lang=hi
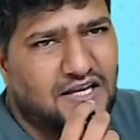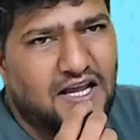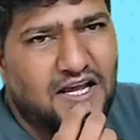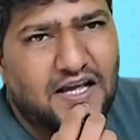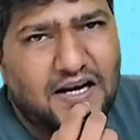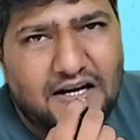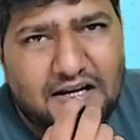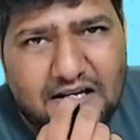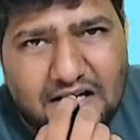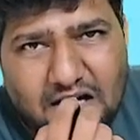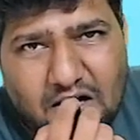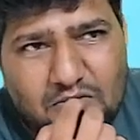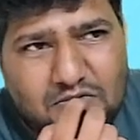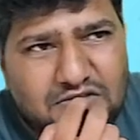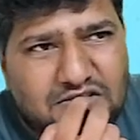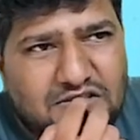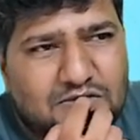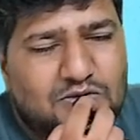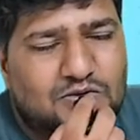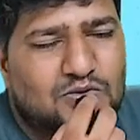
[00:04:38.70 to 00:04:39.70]
करंट अकाउंट
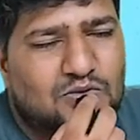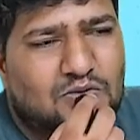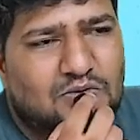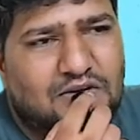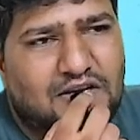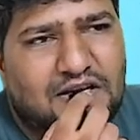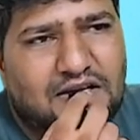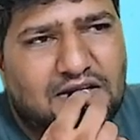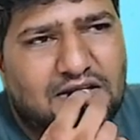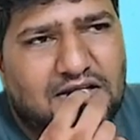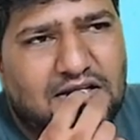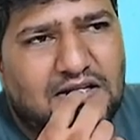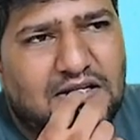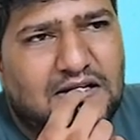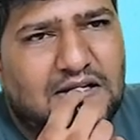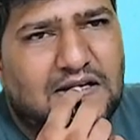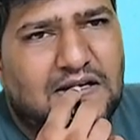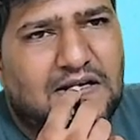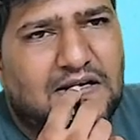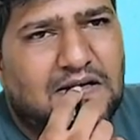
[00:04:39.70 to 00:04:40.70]
से रूट होंगे
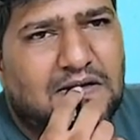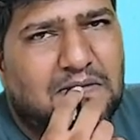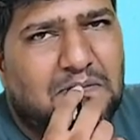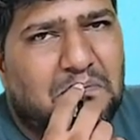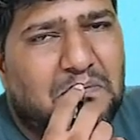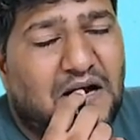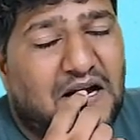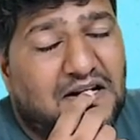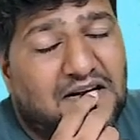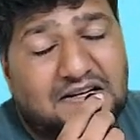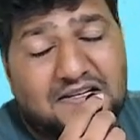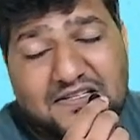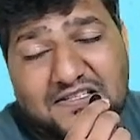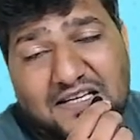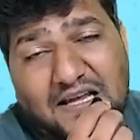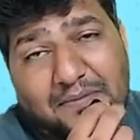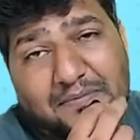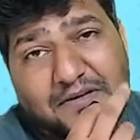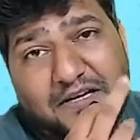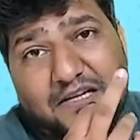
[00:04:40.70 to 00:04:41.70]
पार्टनर्स
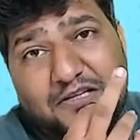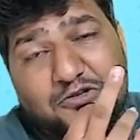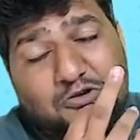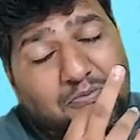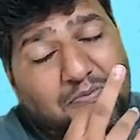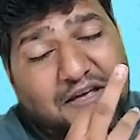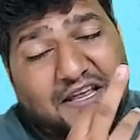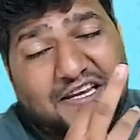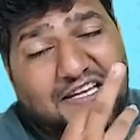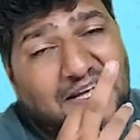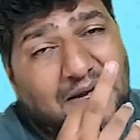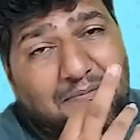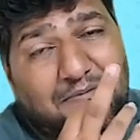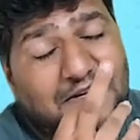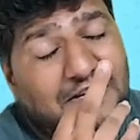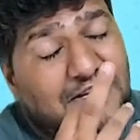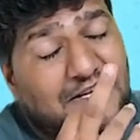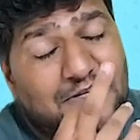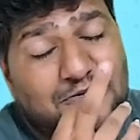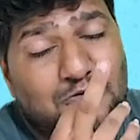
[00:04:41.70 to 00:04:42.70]
कैपिटल जो मेन
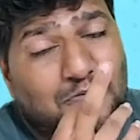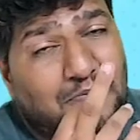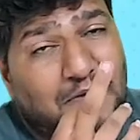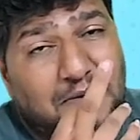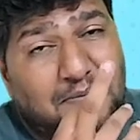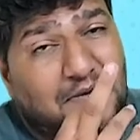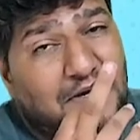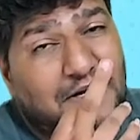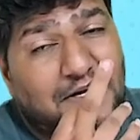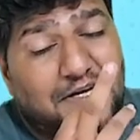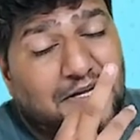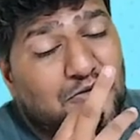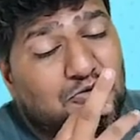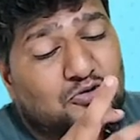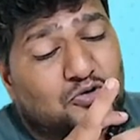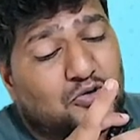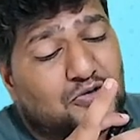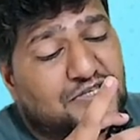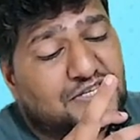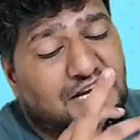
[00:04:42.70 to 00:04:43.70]
कैपिटल है जो परमानेंट है
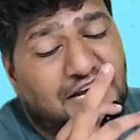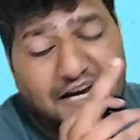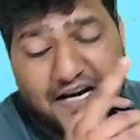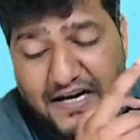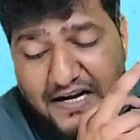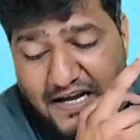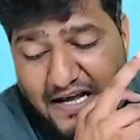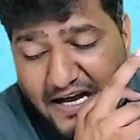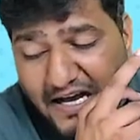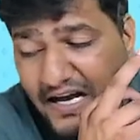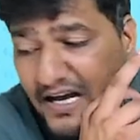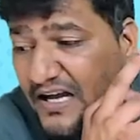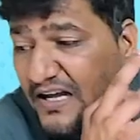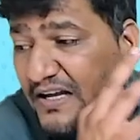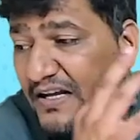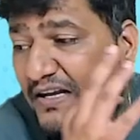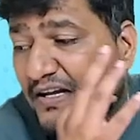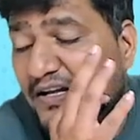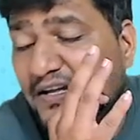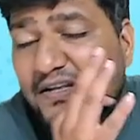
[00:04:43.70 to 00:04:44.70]
उसको छेड़ना
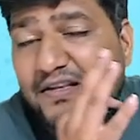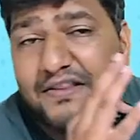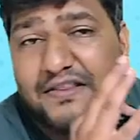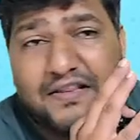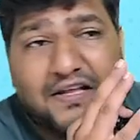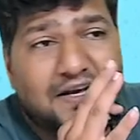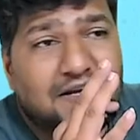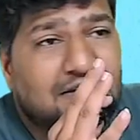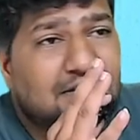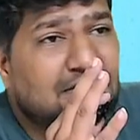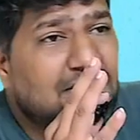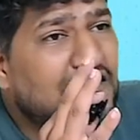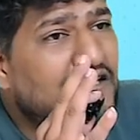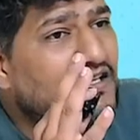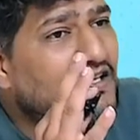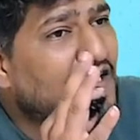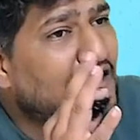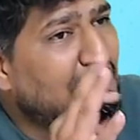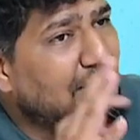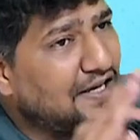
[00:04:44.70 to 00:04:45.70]
नहीं
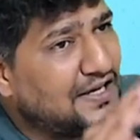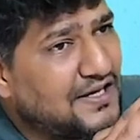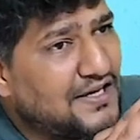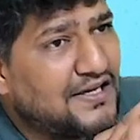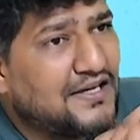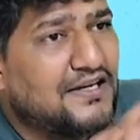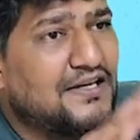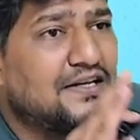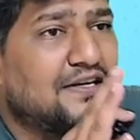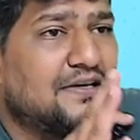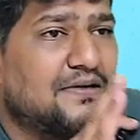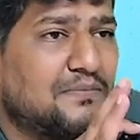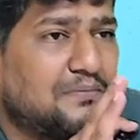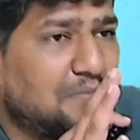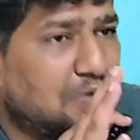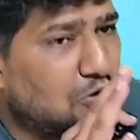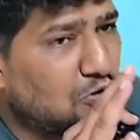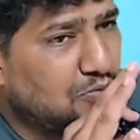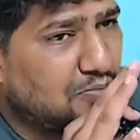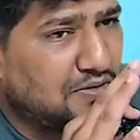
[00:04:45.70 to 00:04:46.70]
है
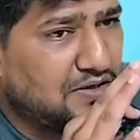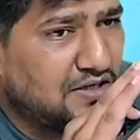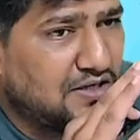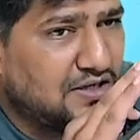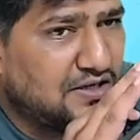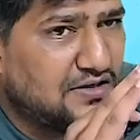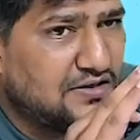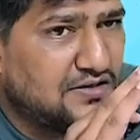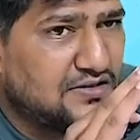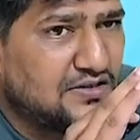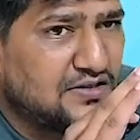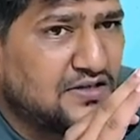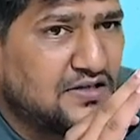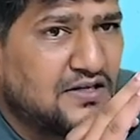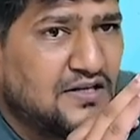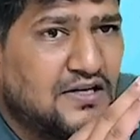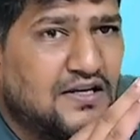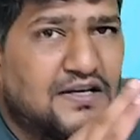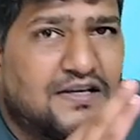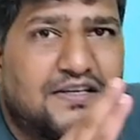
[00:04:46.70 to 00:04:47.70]
बरोबर
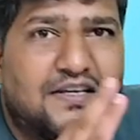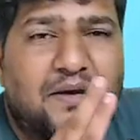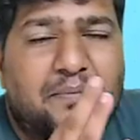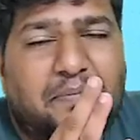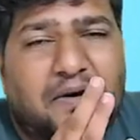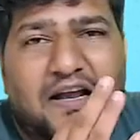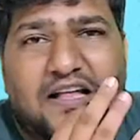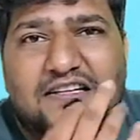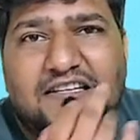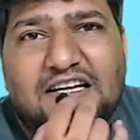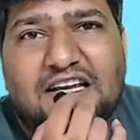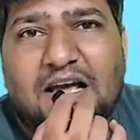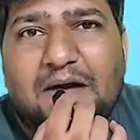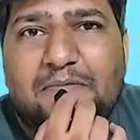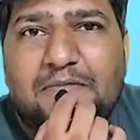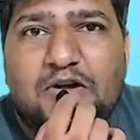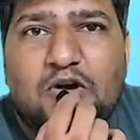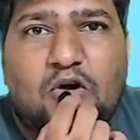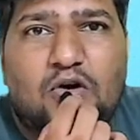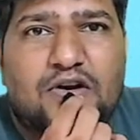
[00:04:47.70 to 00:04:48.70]
ये पढ़ा था कि
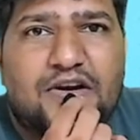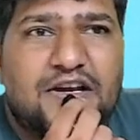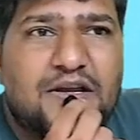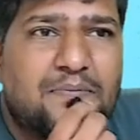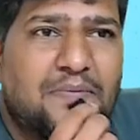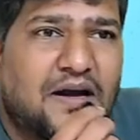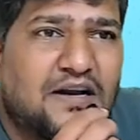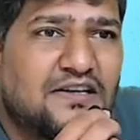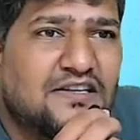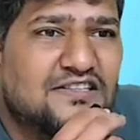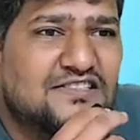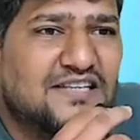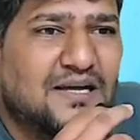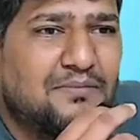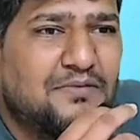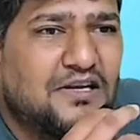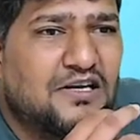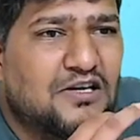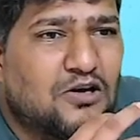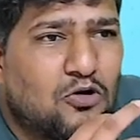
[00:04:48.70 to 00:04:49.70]
हमने ऑलरेडी पार्टनर्स
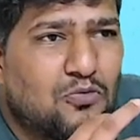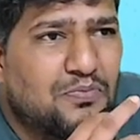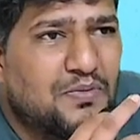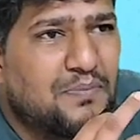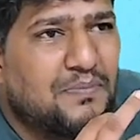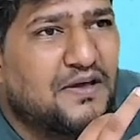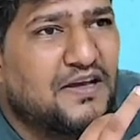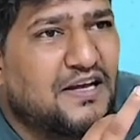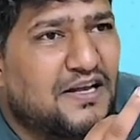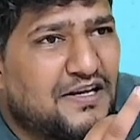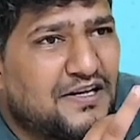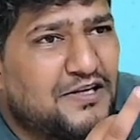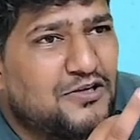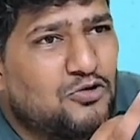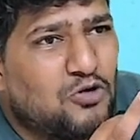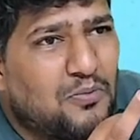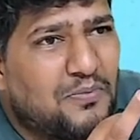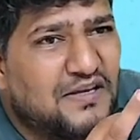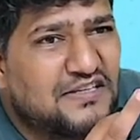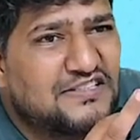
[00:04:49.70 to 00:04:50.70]
कैपिटल अकाउंट प्रिपेयर करने की
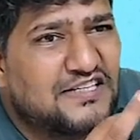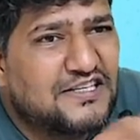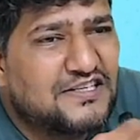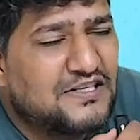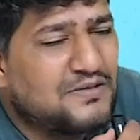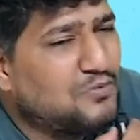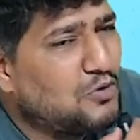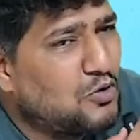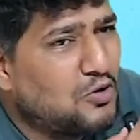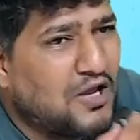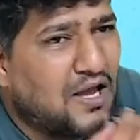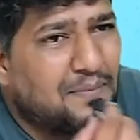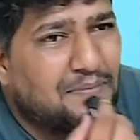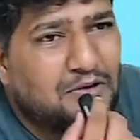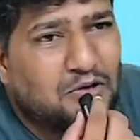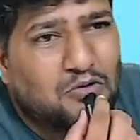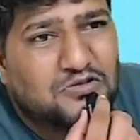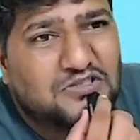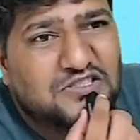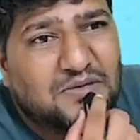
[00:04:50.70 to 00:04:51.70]
दो मेथड थी बोलो यहाँ पे
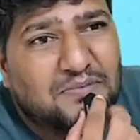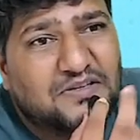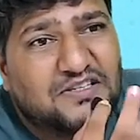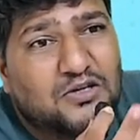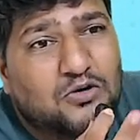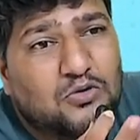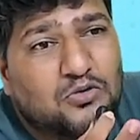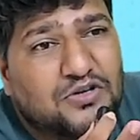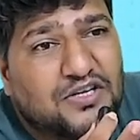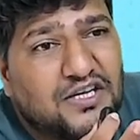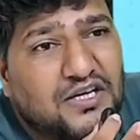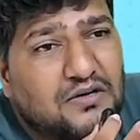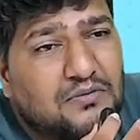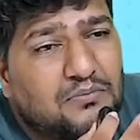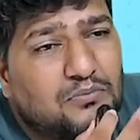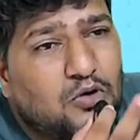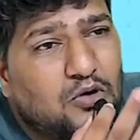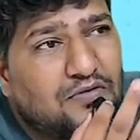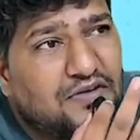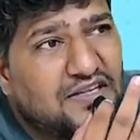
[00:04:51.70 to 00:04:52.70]
कौन सी मेथड होंगी
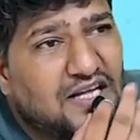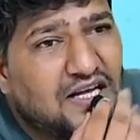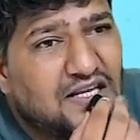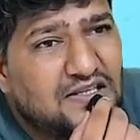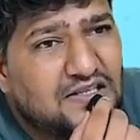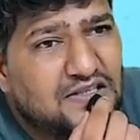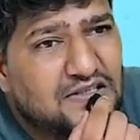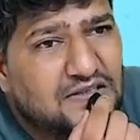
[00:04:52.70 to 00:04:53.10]
बोल वेदांत